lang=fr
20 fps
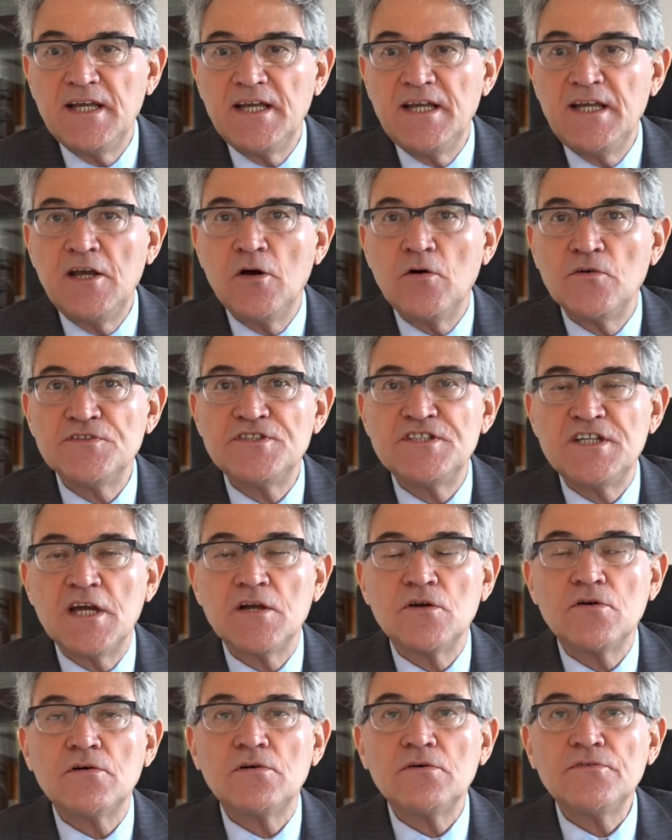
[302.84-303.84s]
et on
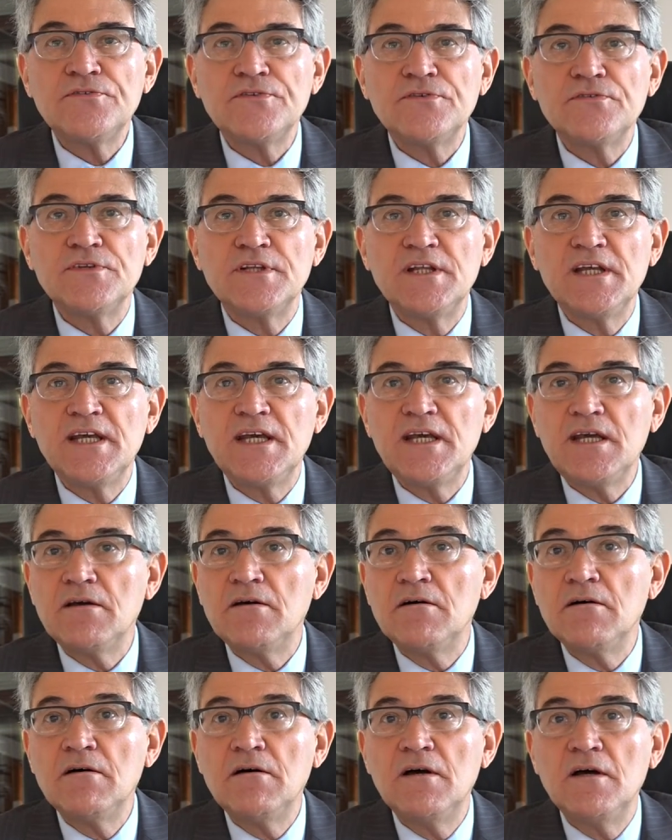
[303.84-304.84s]
tient compte des
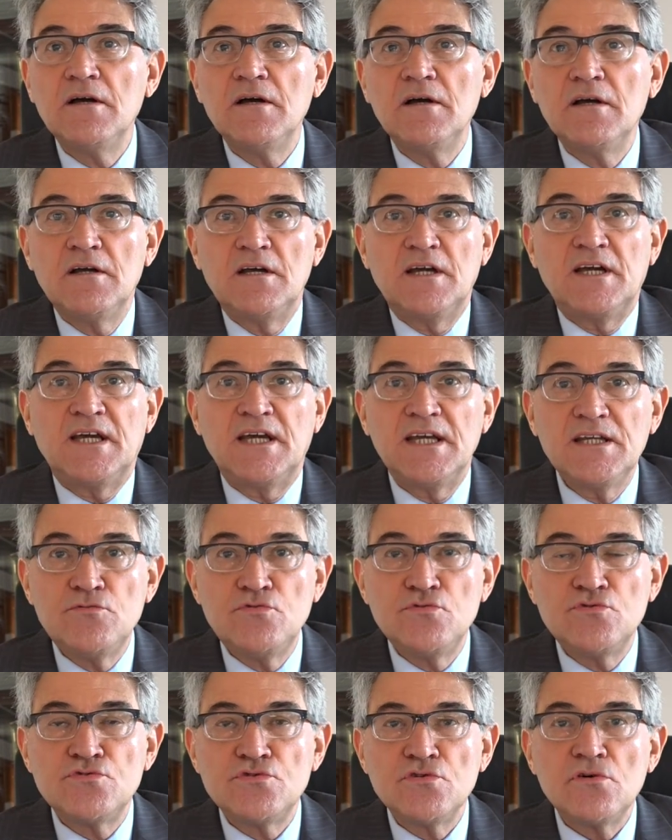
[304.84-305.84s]
euh,
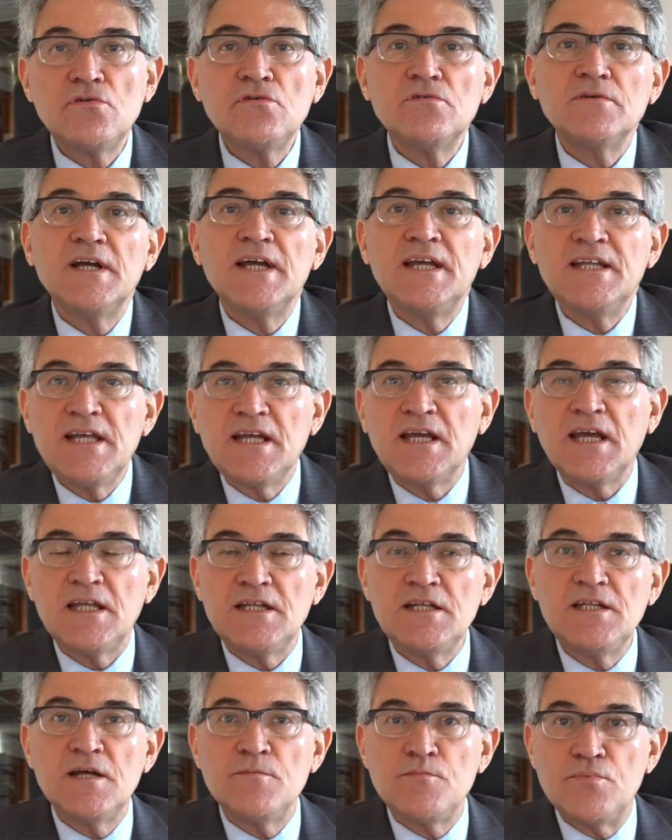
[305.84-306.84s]
réductions et des
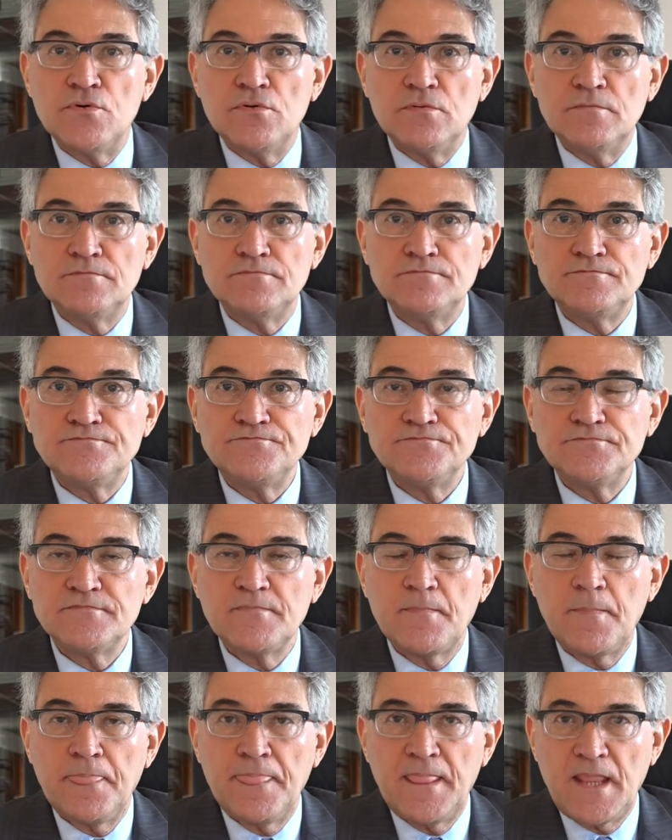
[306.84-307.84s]
crédits d'impôt.
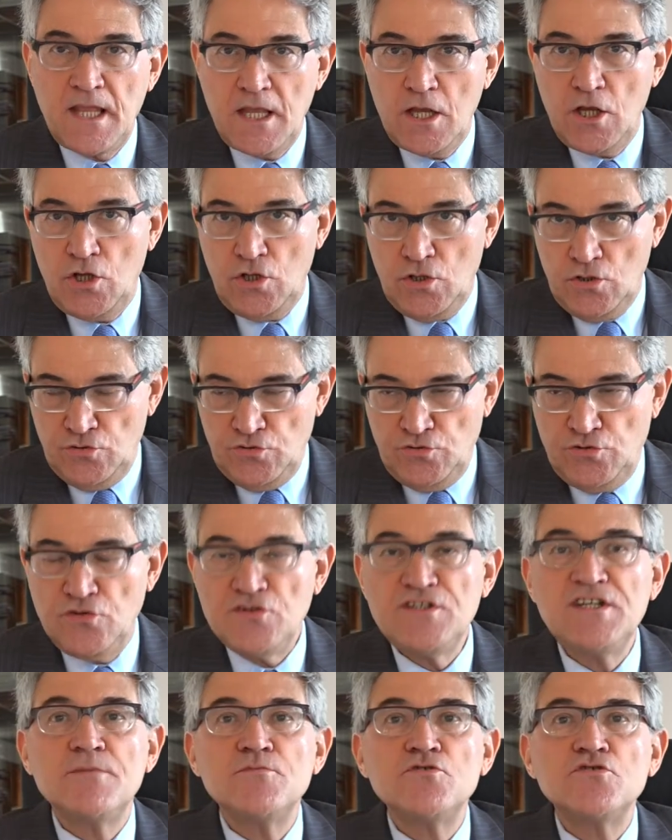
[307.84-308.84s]

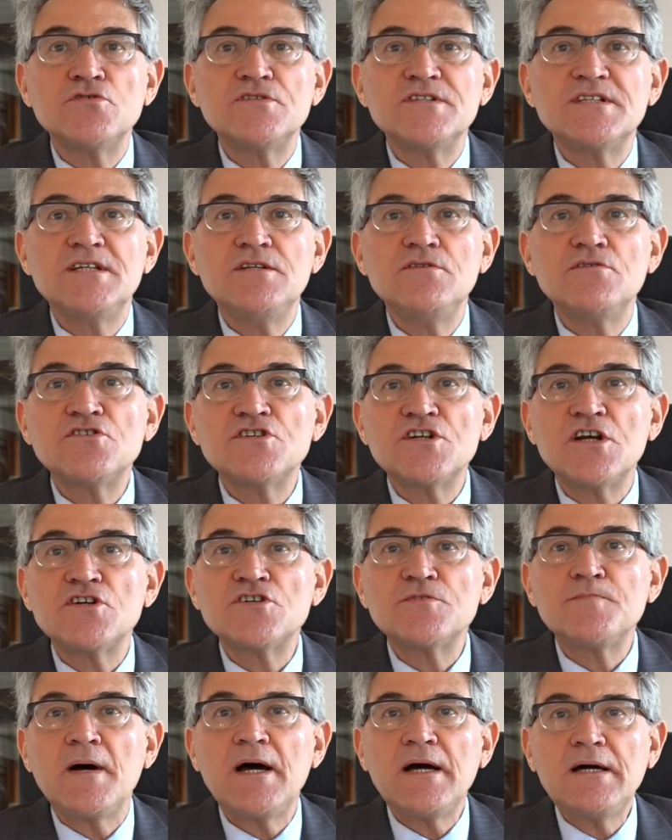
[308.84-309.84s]
Deuxième chose qui ne
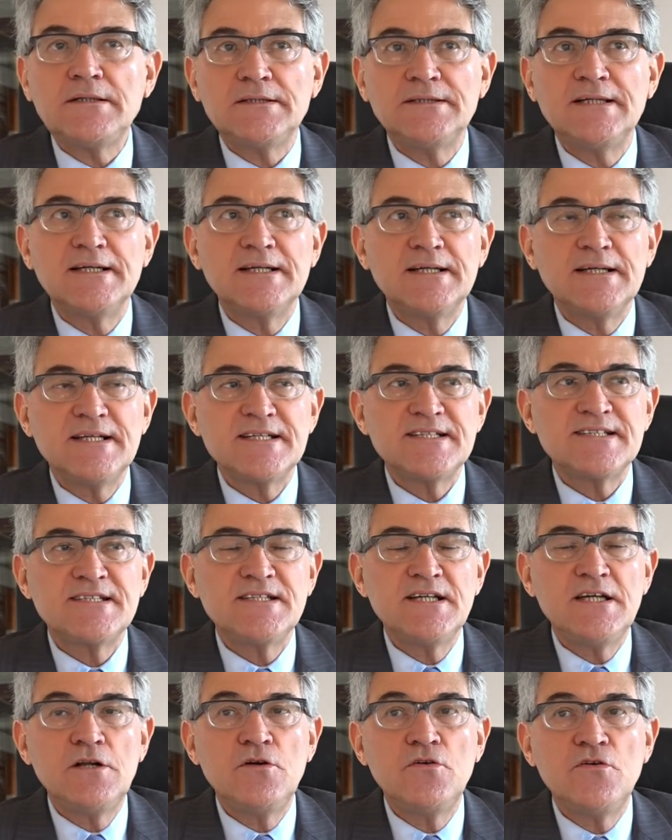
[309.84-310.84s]
change pas,
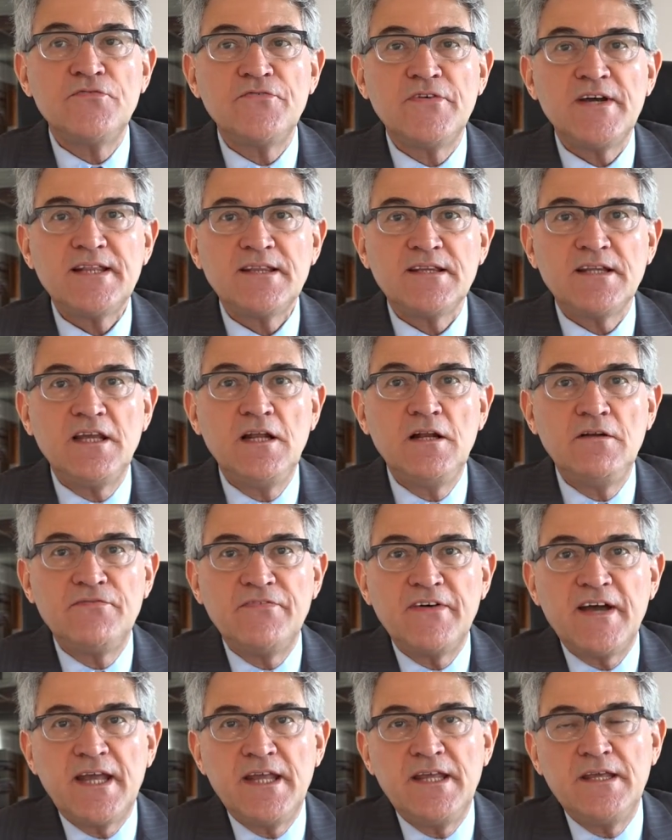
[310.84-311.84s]
c'est le fait qu'il
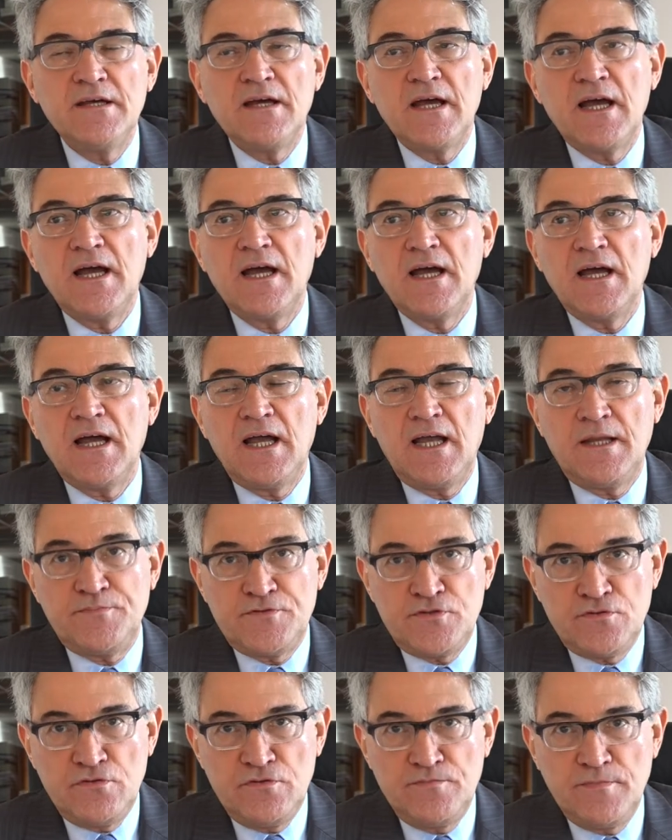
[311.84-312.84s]
faille
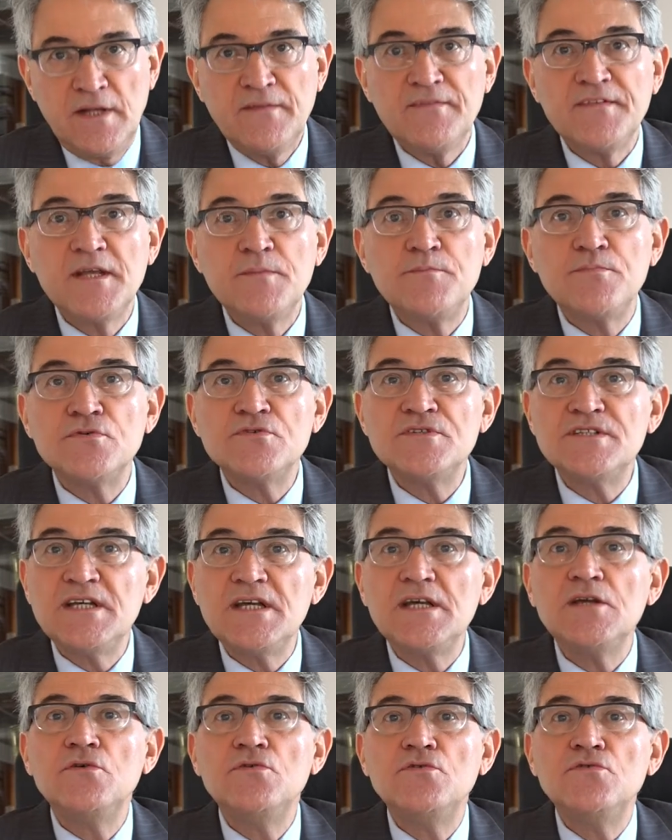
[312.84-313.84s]
absolument
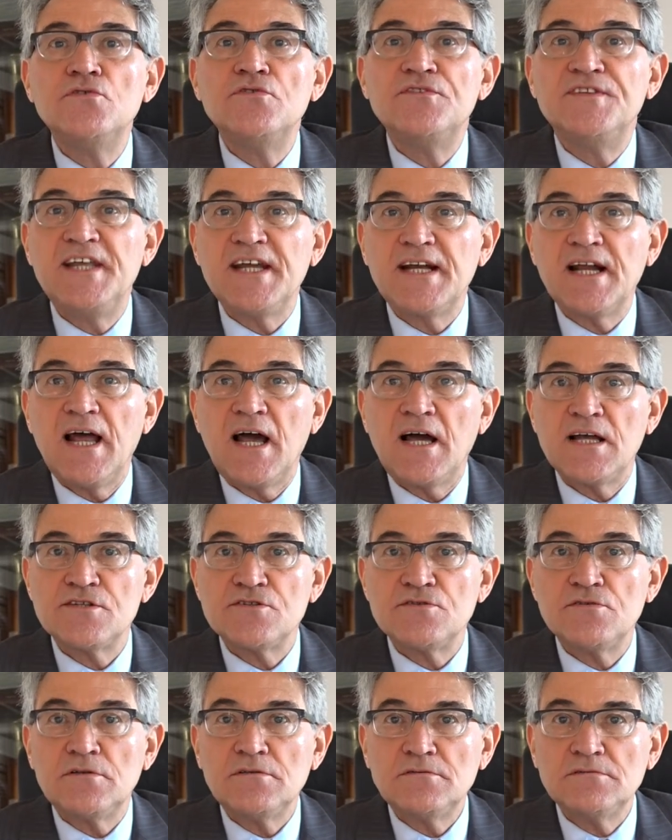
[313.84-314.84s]
déposer une
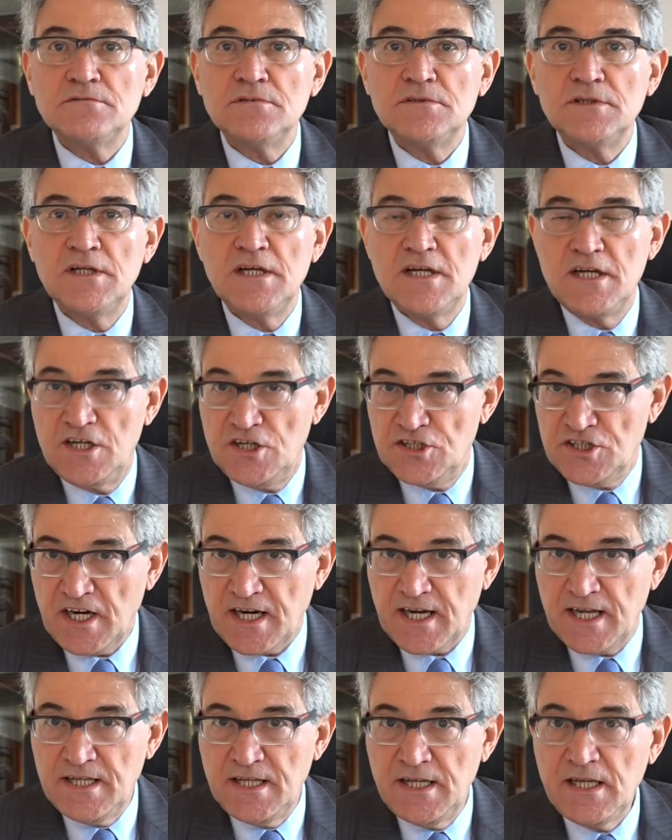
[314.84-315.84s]
déclaration
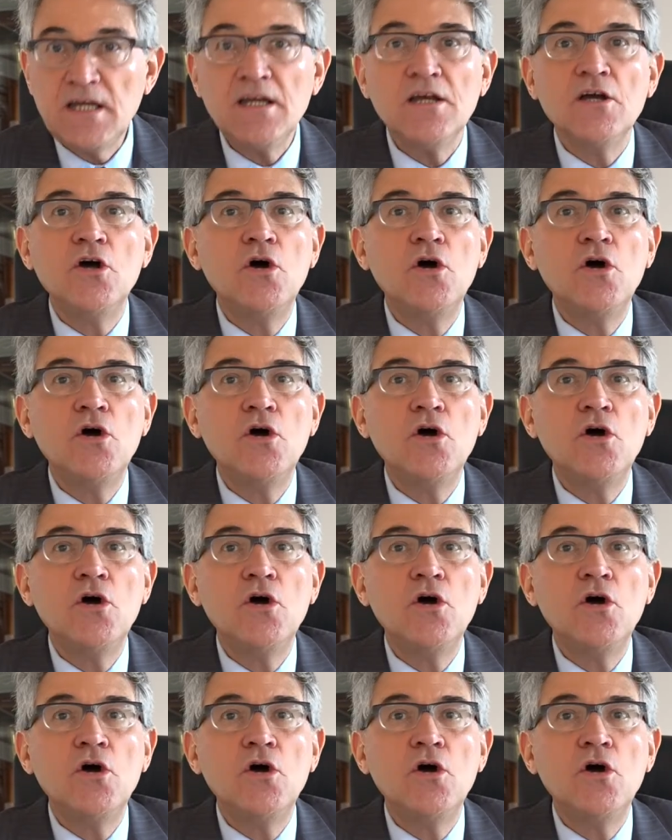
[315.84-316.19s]
chaque année,